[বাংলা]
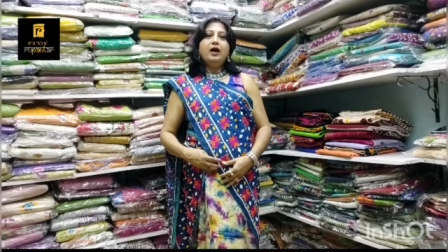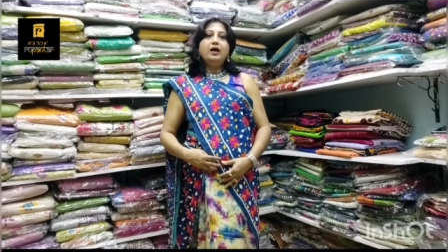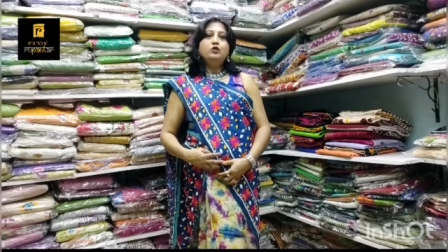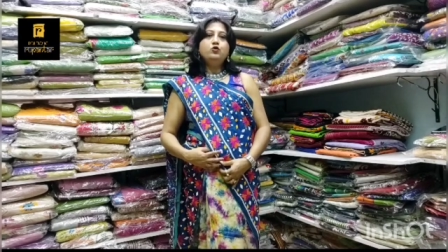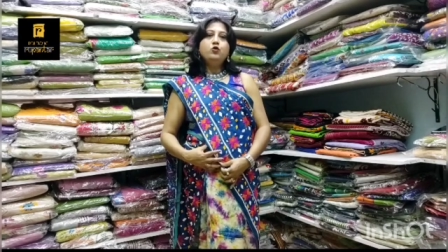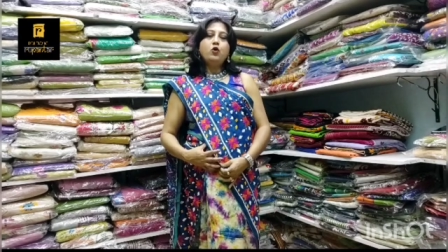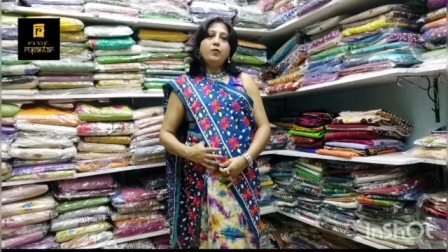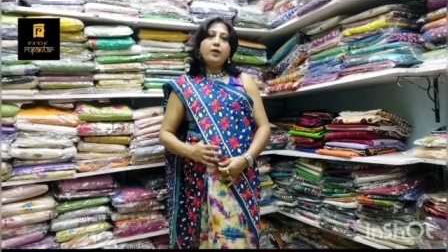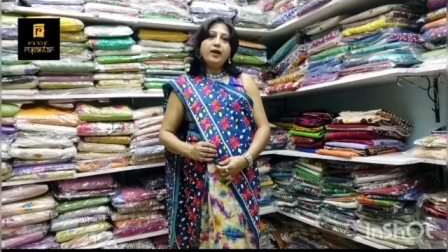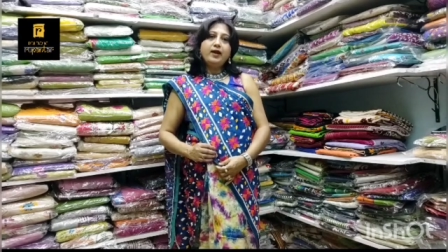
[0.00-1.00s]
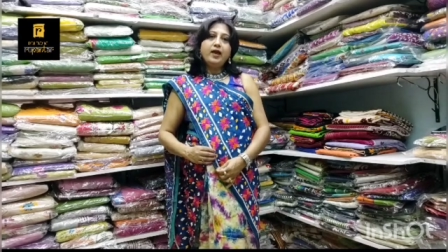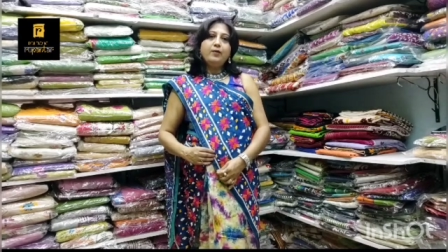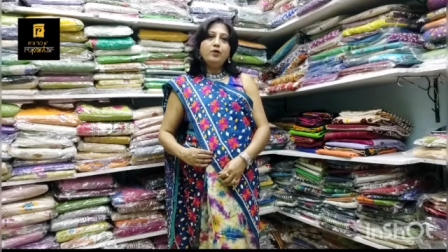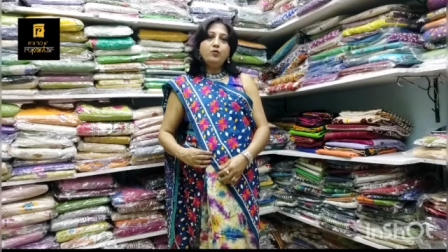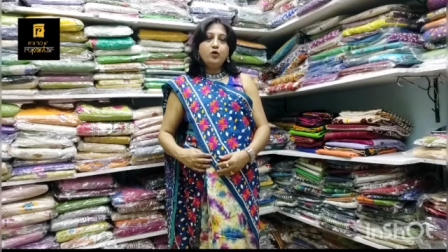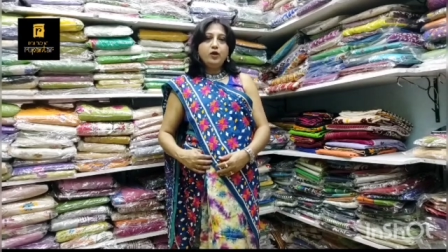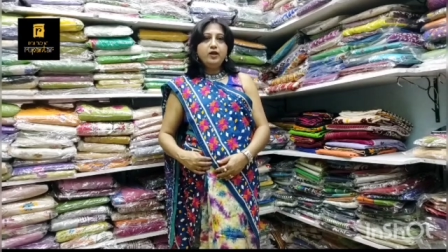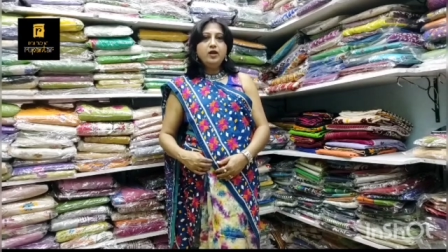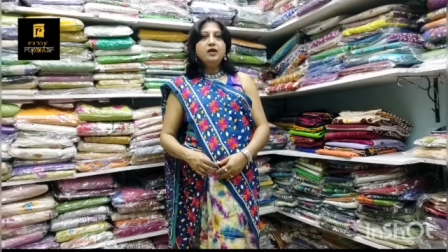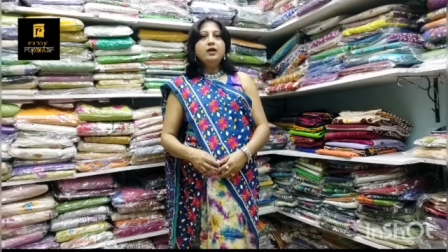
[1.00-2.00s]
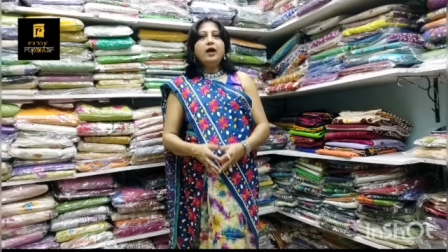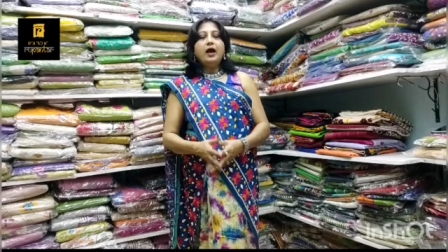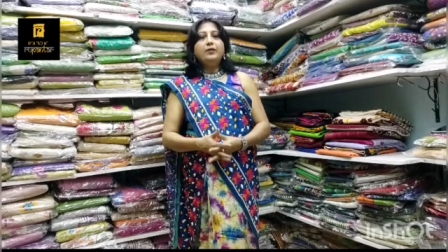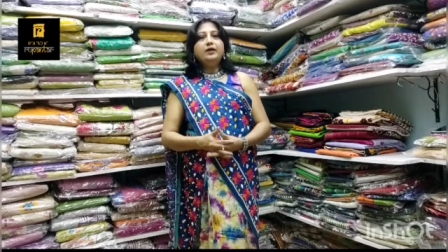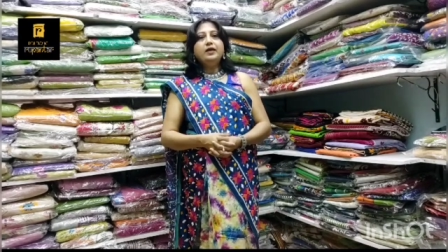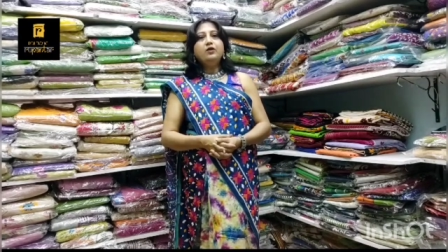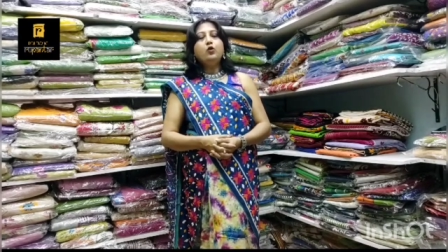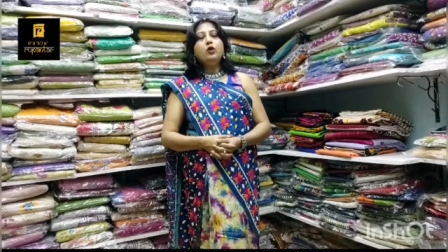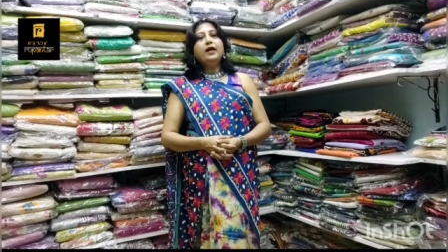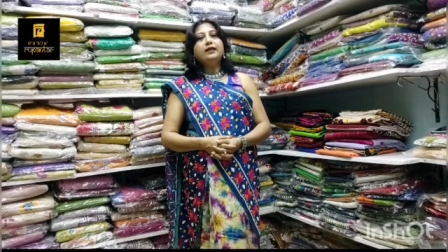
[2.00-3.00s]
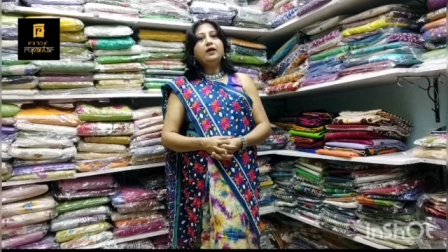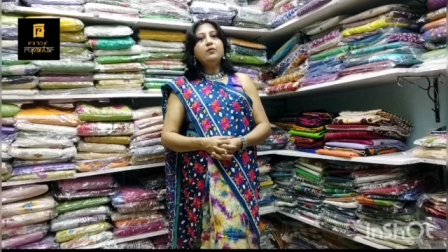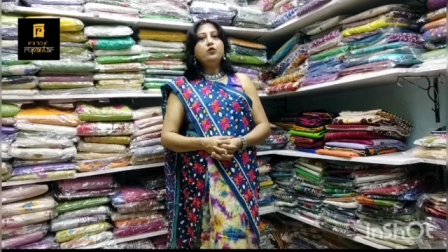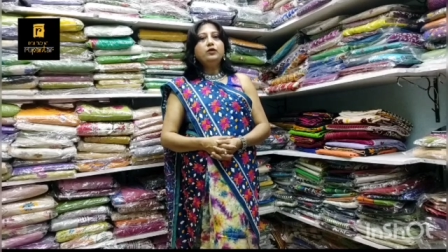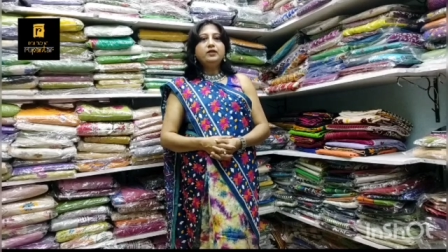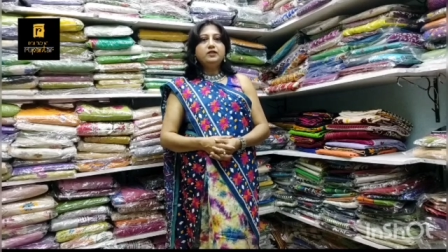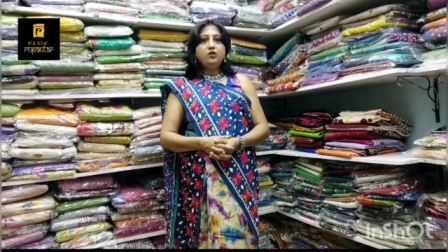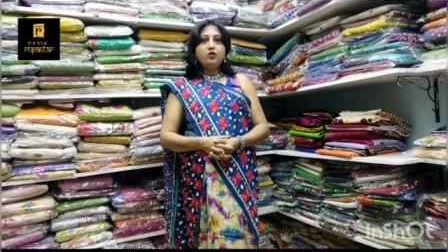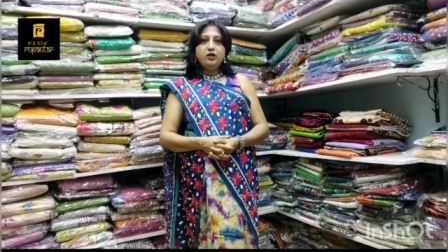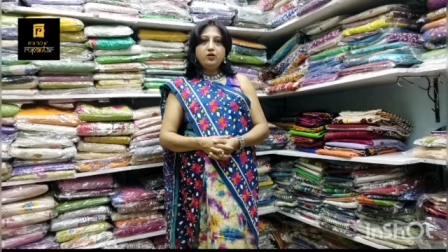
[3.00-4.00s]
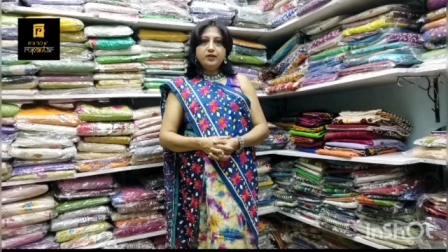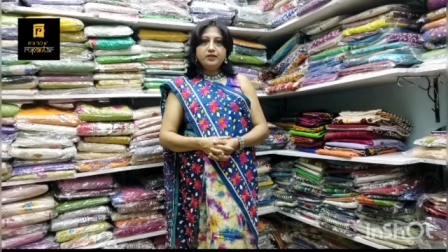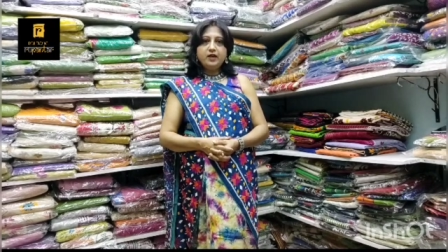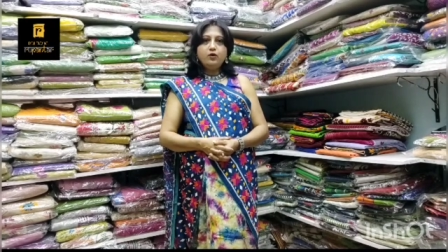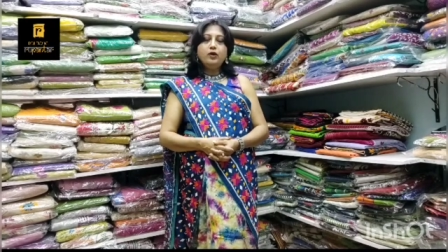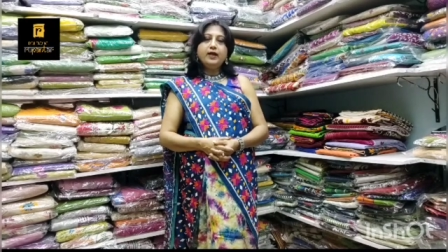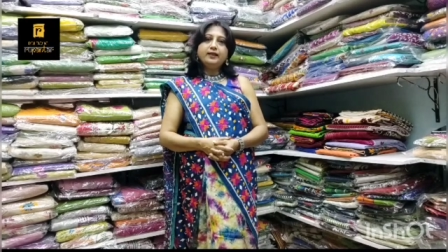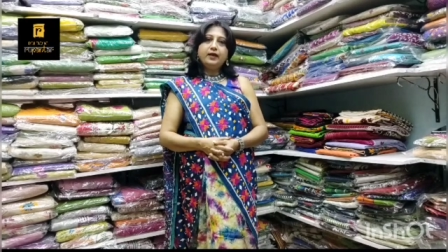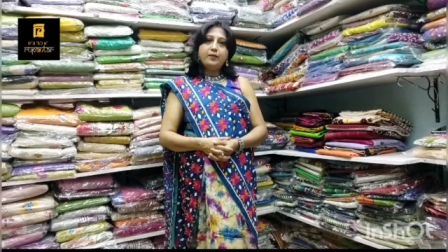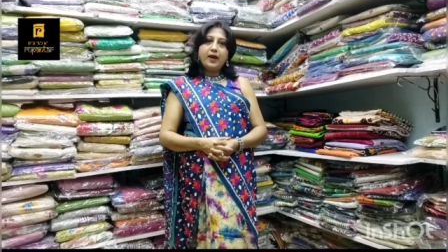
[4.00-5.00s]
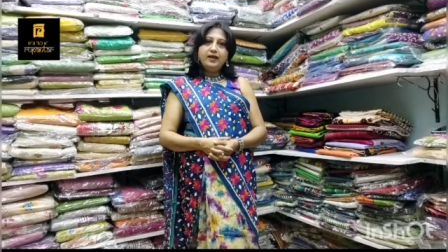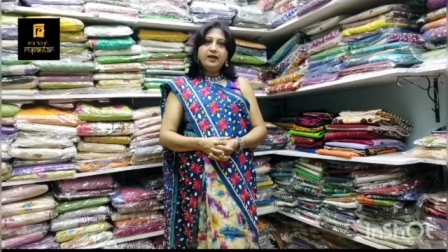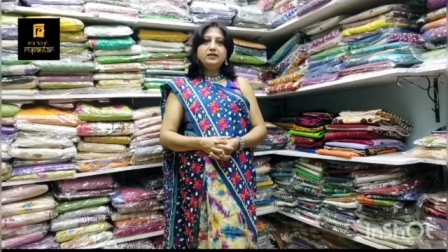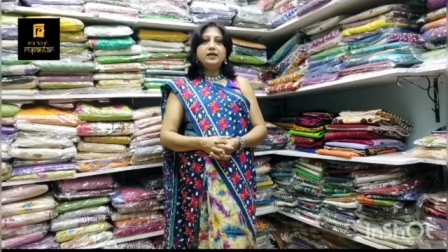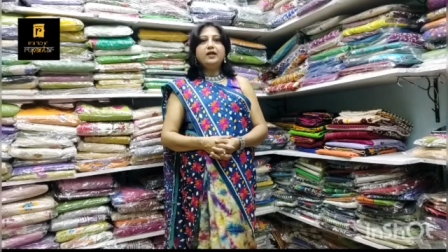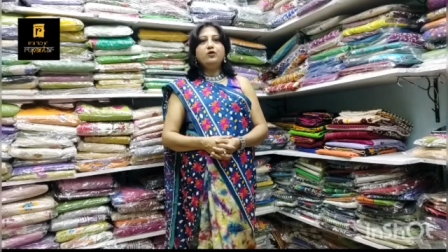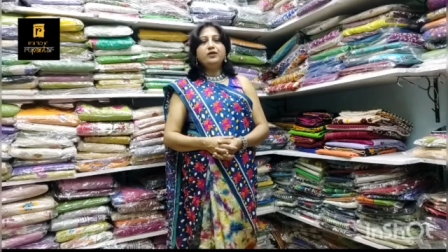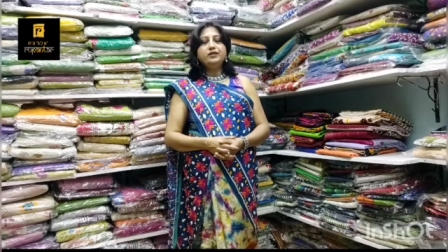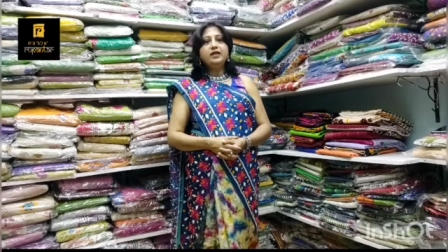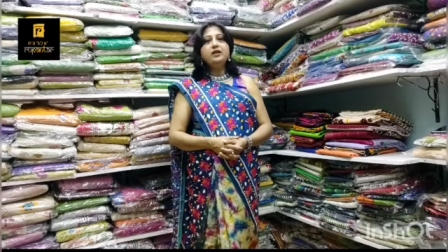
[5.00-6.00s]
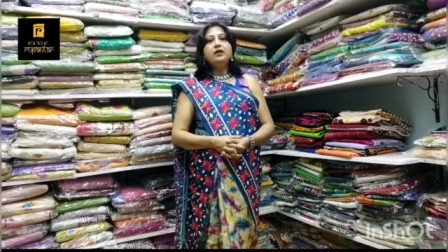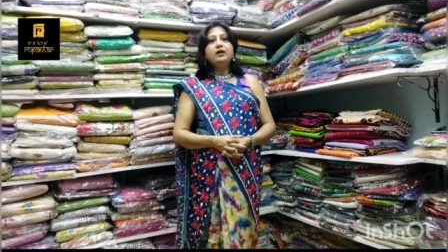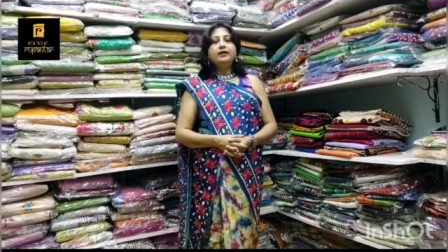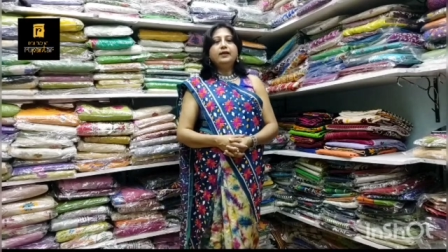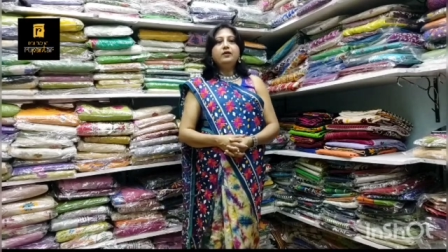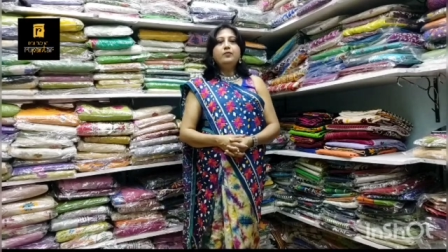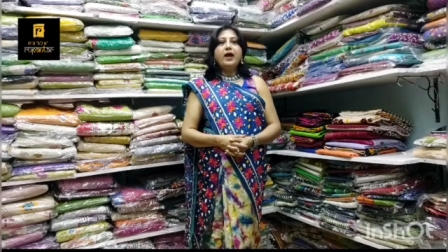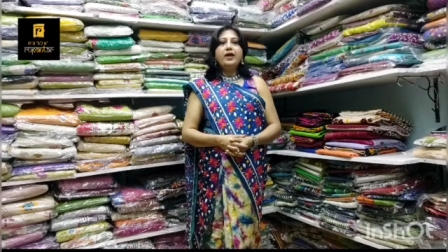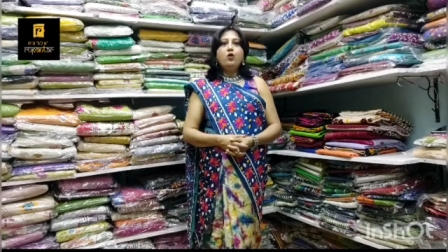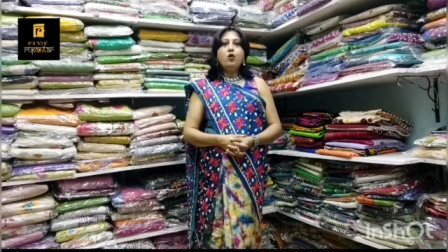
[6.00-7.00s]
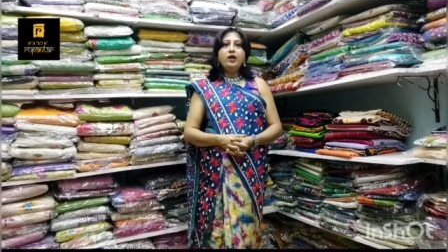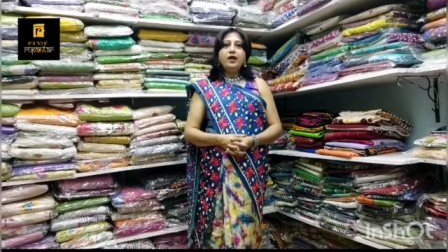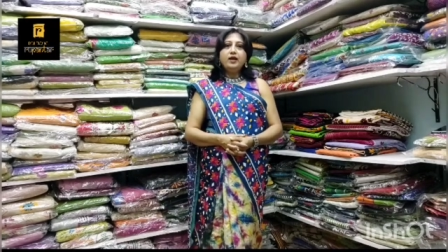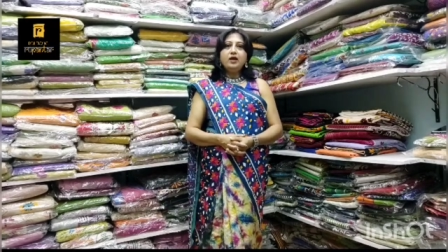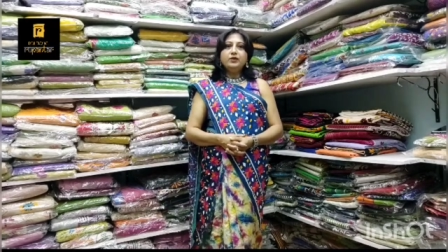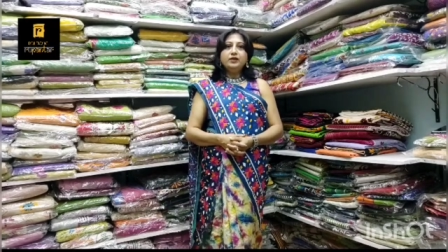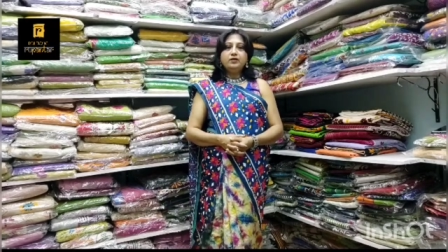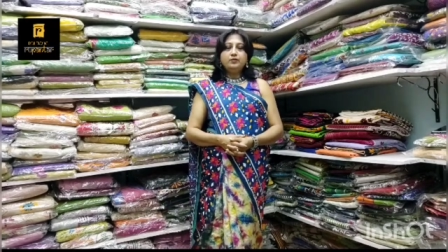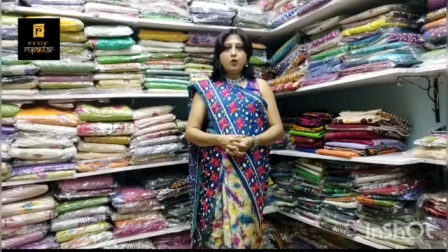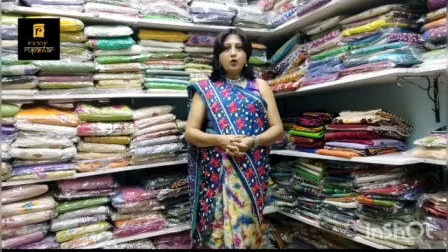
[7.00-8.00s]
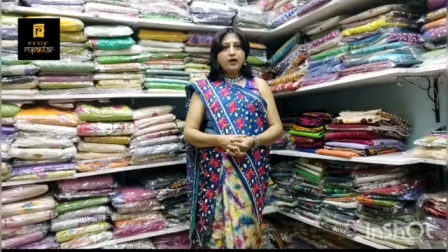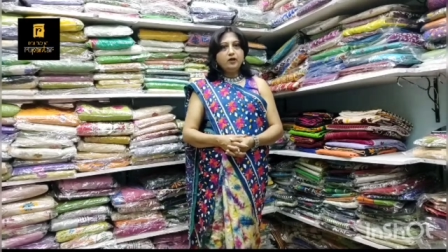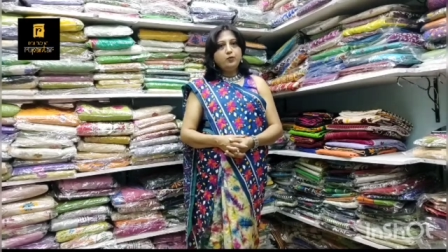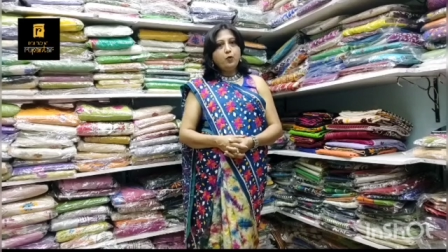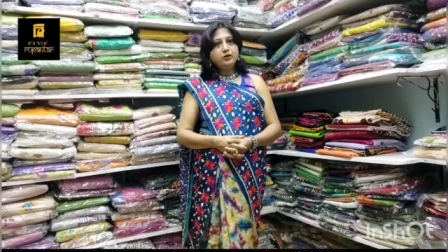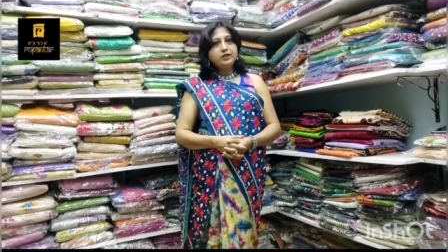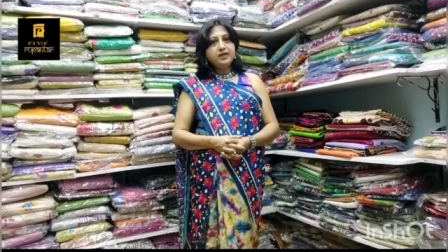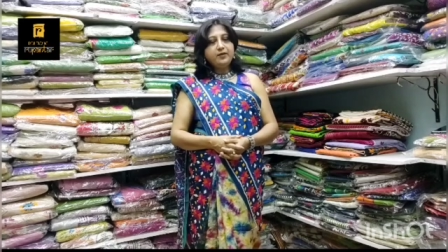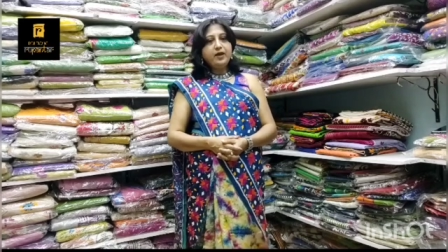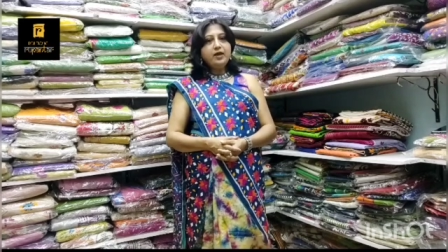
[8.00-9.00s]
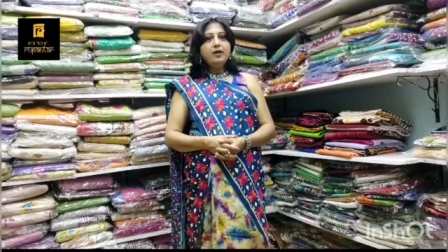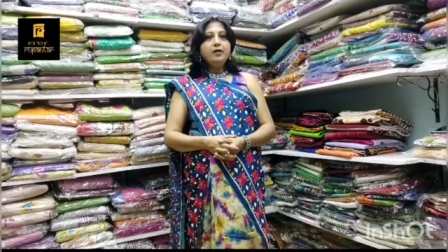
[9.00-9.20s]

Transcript: আর শুরু করবার আগে আবারও বলে নিই আমাদের কলকাতার মধ্যে সিওডি রয়েছে কলকাতার বাইরে যারা রয়েছেন তাদের বাই কোরিয়ারে আমাদের প্রোডাক্ট পৌঁছে যাবে